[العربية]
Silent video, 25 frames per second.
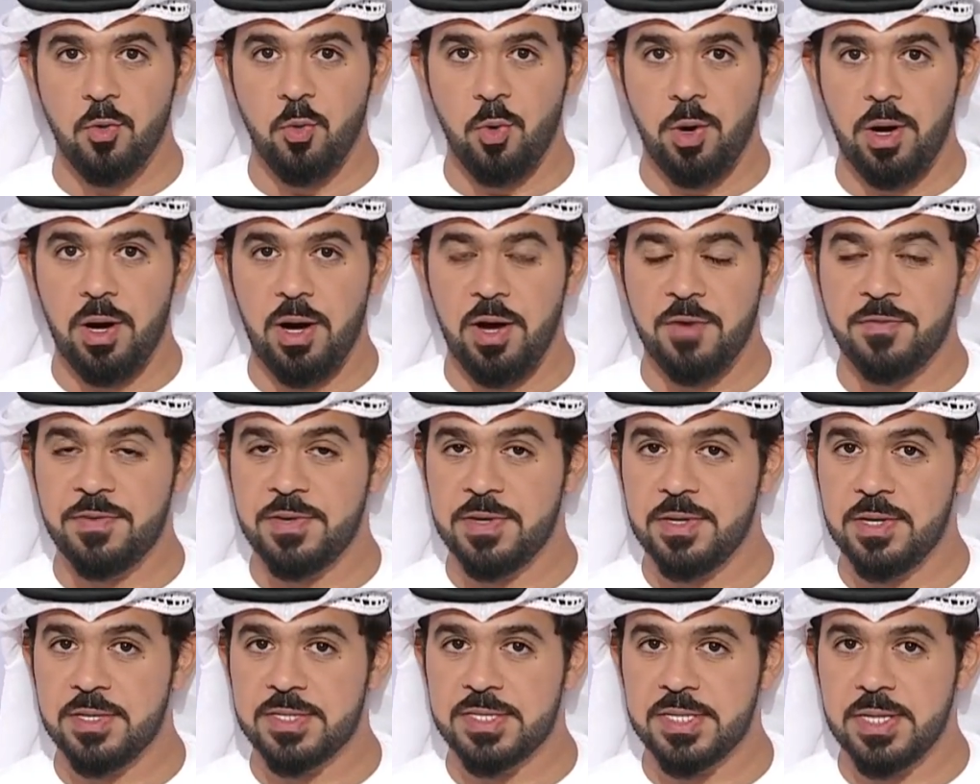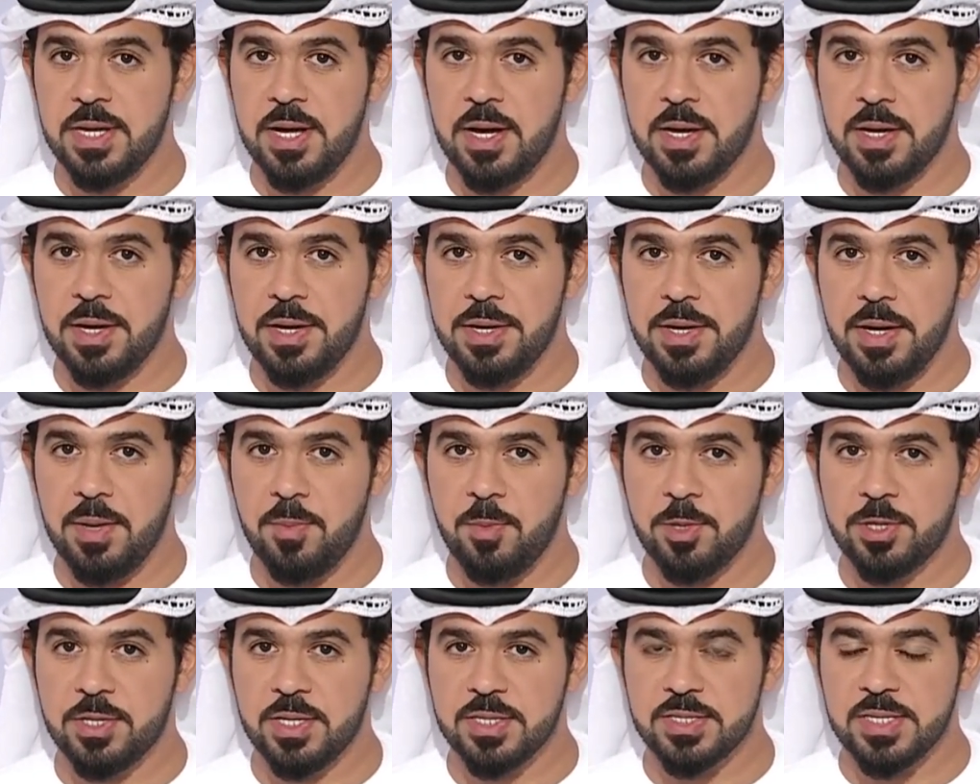وفي سياق
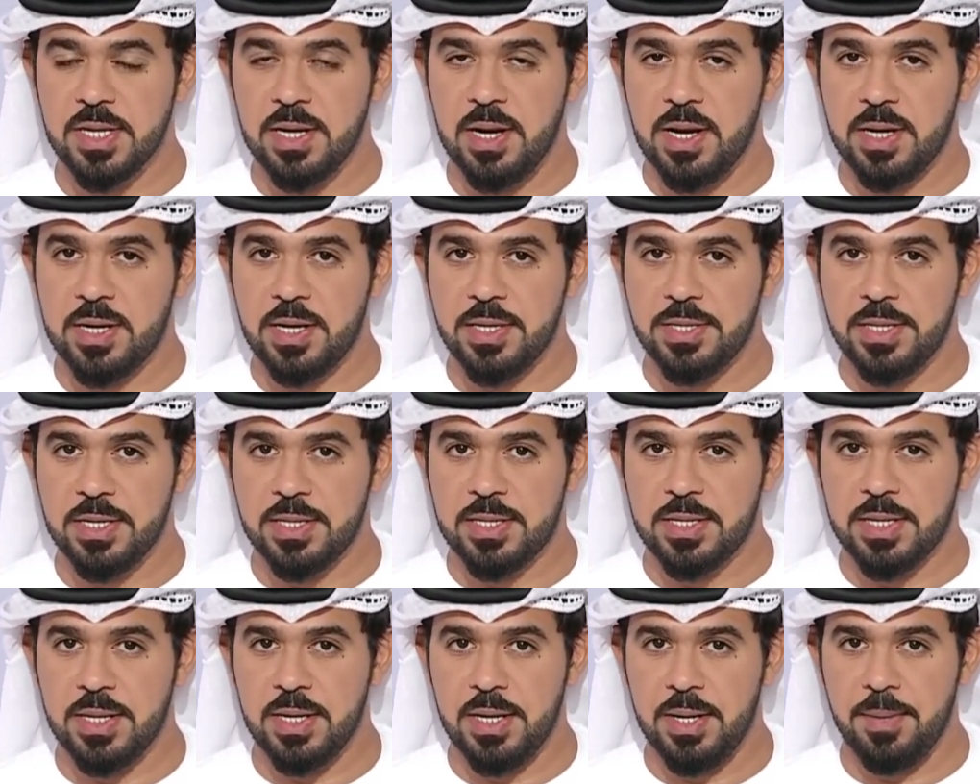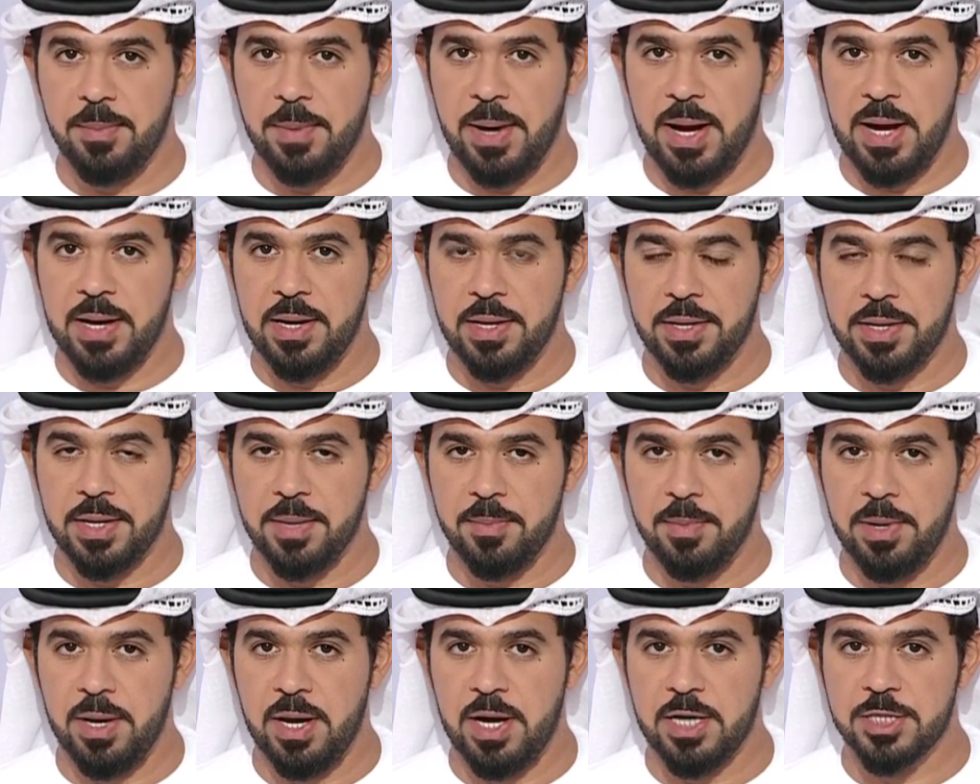متصل أكدت معالي
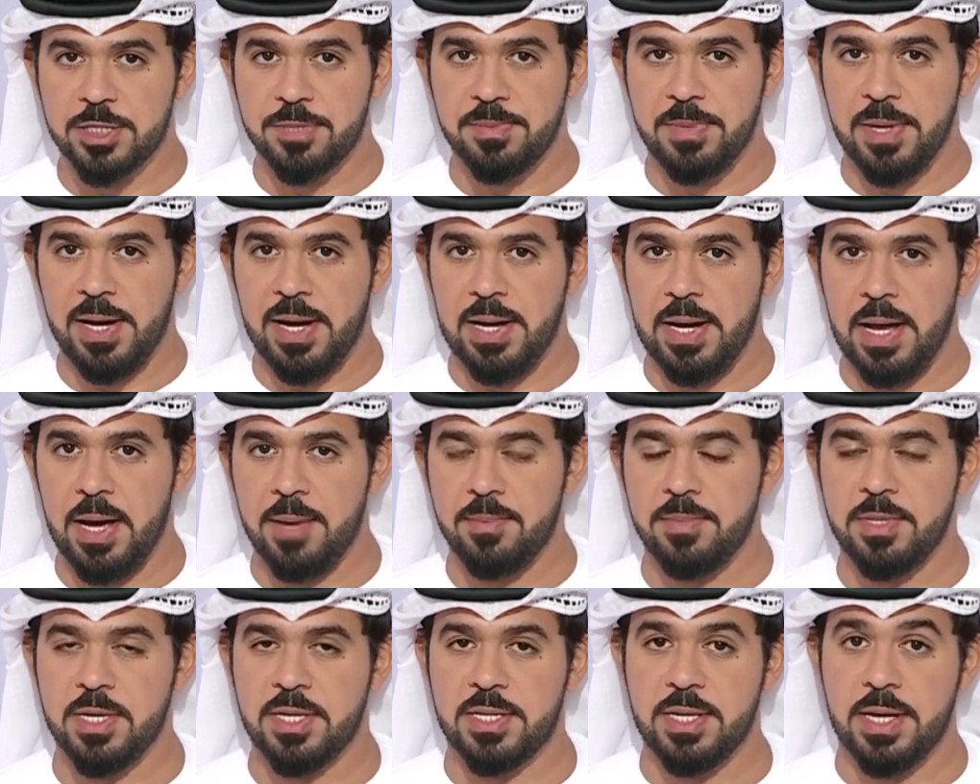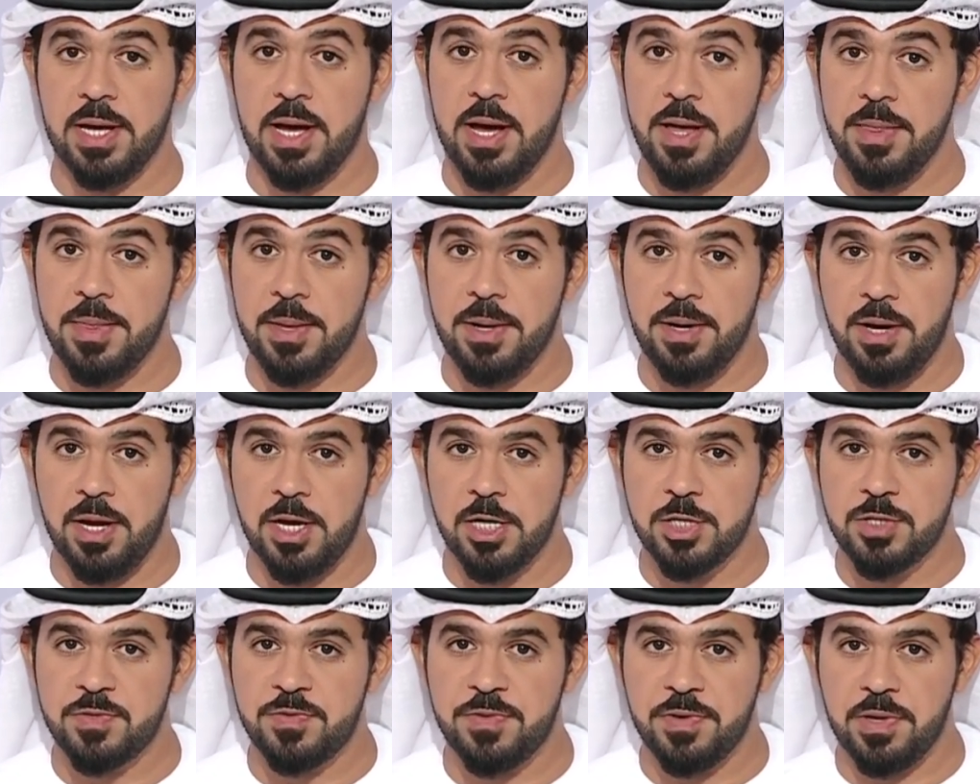ريم الهاشمي على أهمية هذا
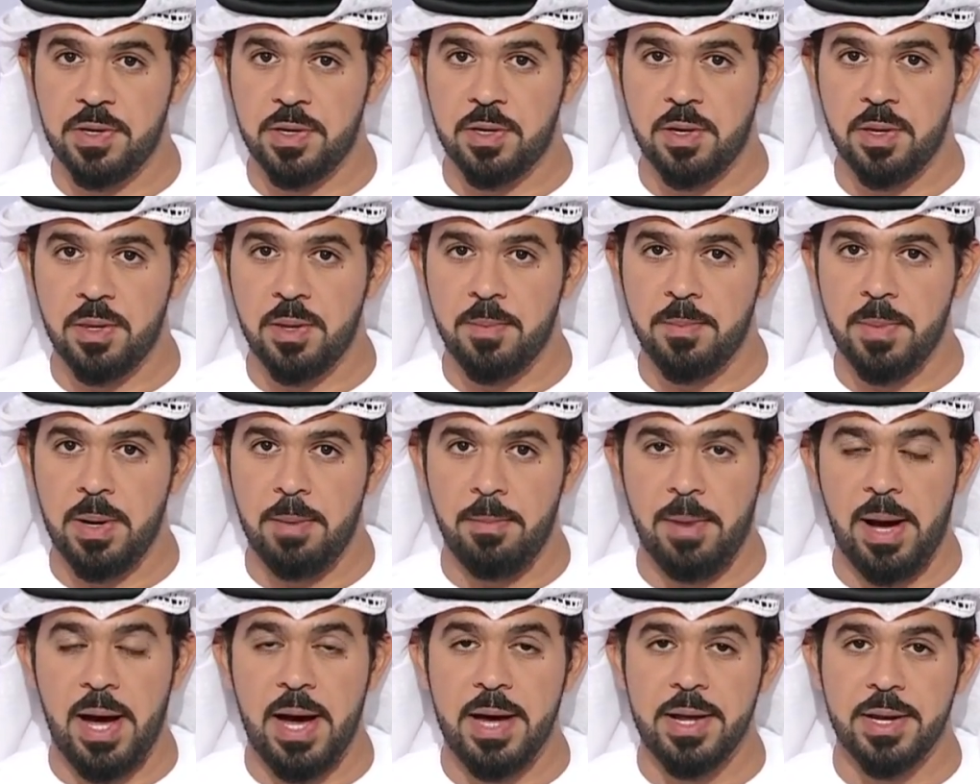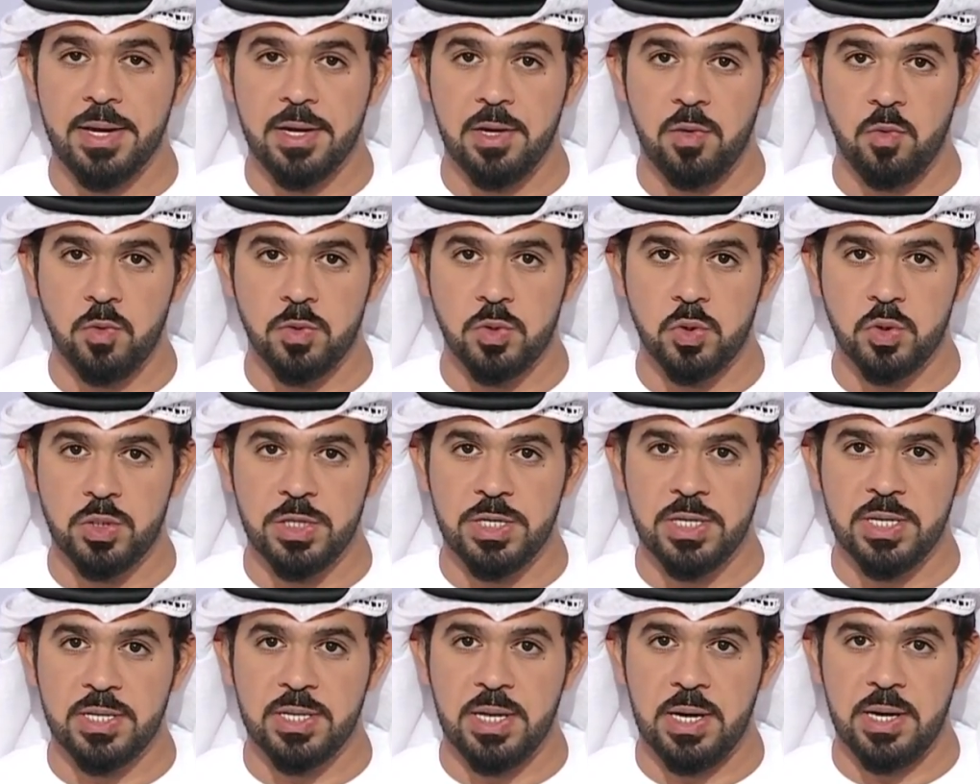النهج في خضم المعارك
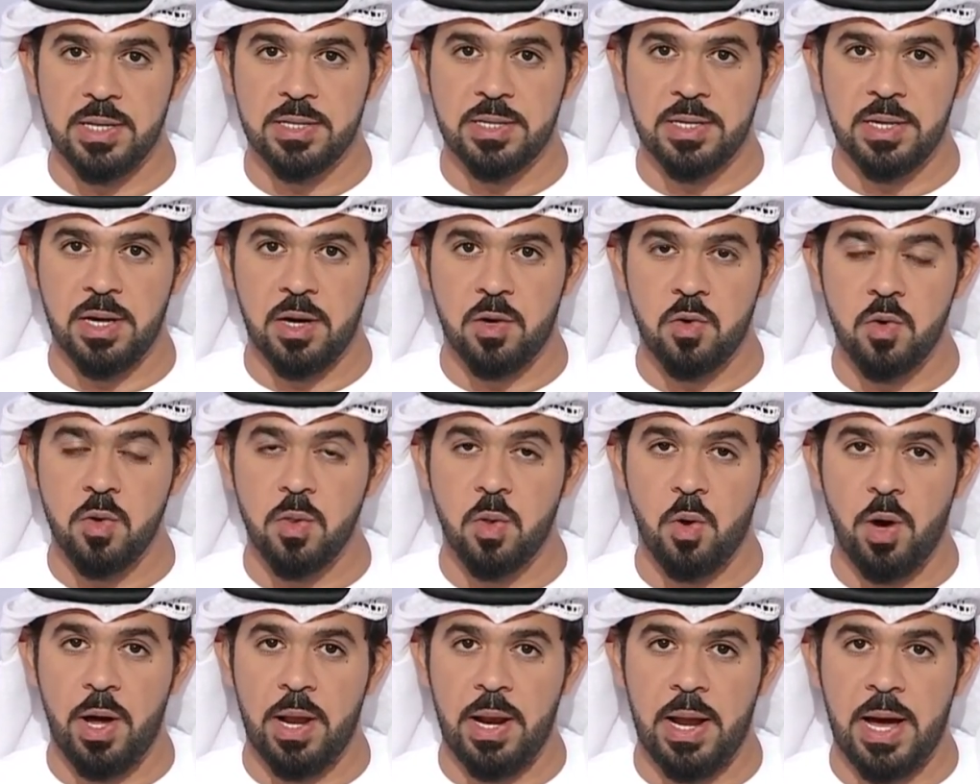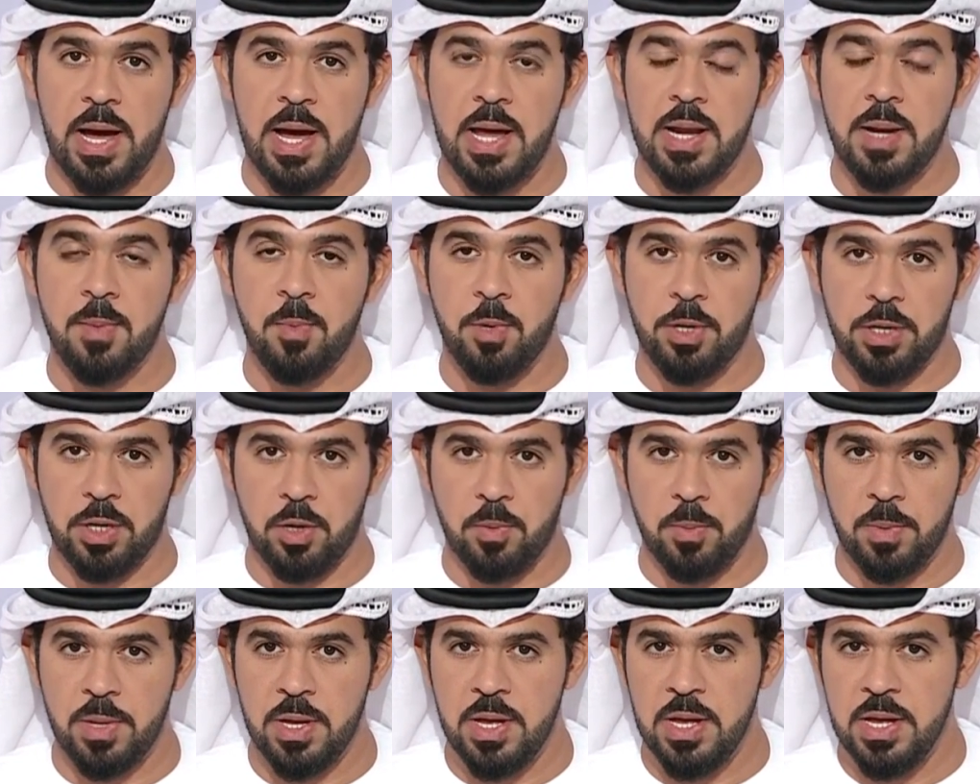الوجودية التي يخوضها العالم
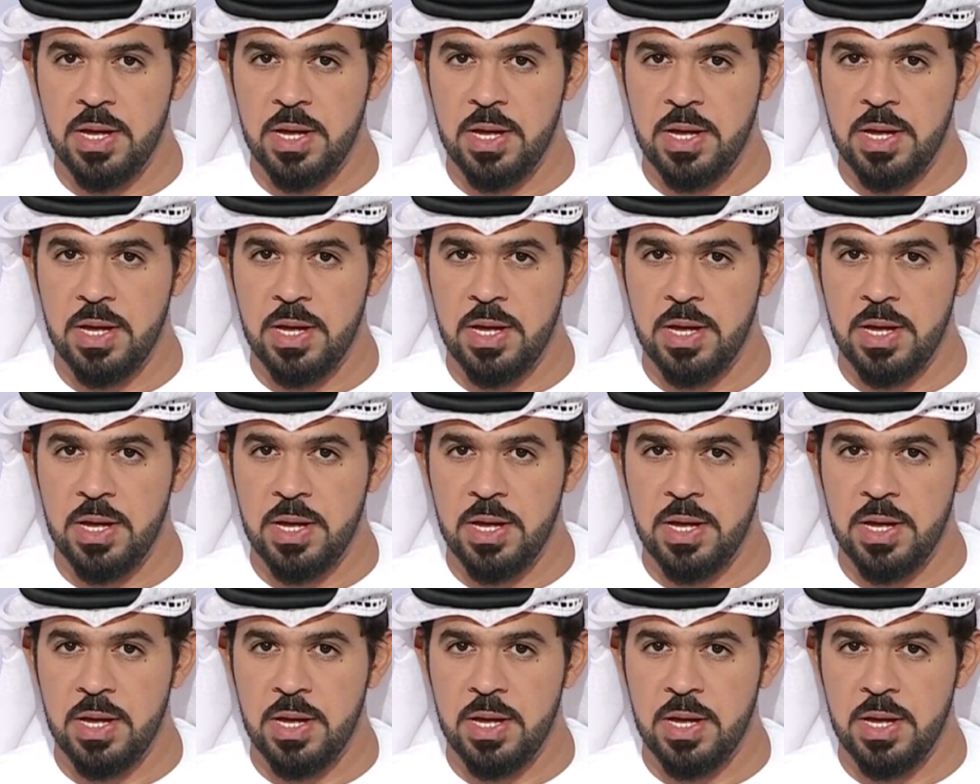اليوم